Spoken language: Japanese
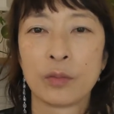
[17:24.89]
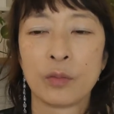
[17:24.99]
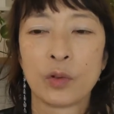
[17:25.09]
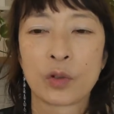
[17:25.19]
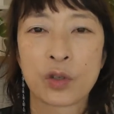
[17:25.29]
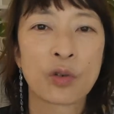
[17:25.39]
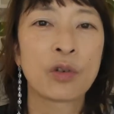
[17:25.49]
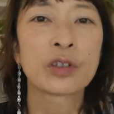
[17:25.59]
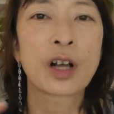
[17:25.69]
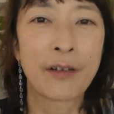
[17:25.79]
もうす
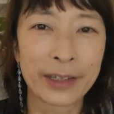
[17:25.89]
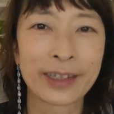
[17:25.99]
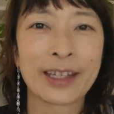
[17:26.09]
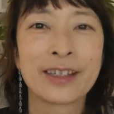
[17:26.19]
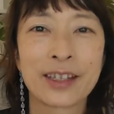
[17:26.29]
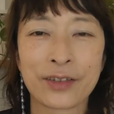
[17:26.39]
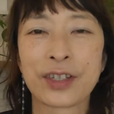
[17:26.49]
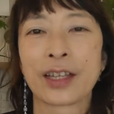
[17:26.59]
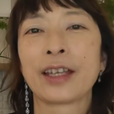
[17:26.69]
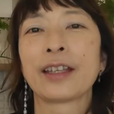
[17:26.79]
ごく変わっていっちゃう
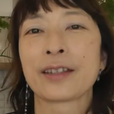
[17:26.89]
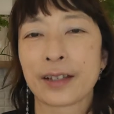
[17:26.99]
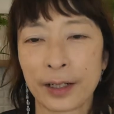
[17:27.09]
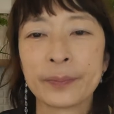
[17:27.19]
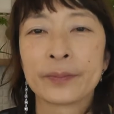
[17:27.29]
じゃないですか。